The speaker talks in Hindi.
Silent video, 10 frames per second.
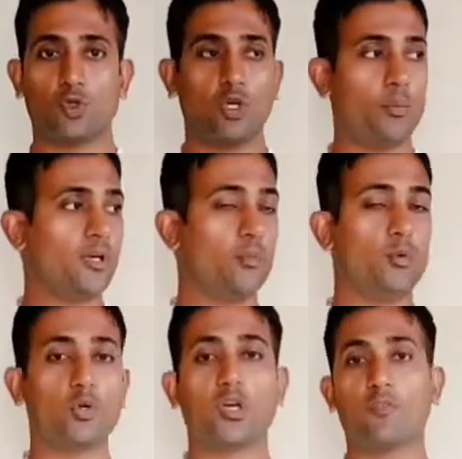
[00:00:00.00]
जो अभी
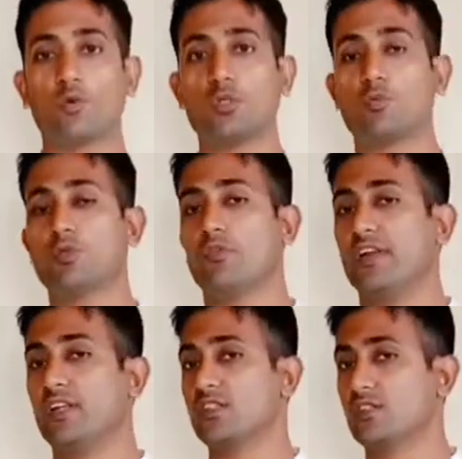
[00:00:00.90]
डब्ल्यू के एफ रूल्स में जो
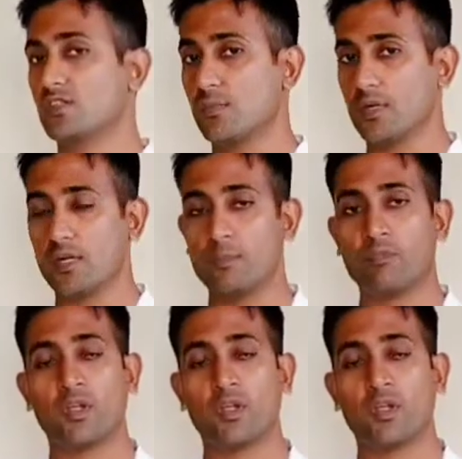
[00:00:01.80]
फाइटिंग सिस्टम है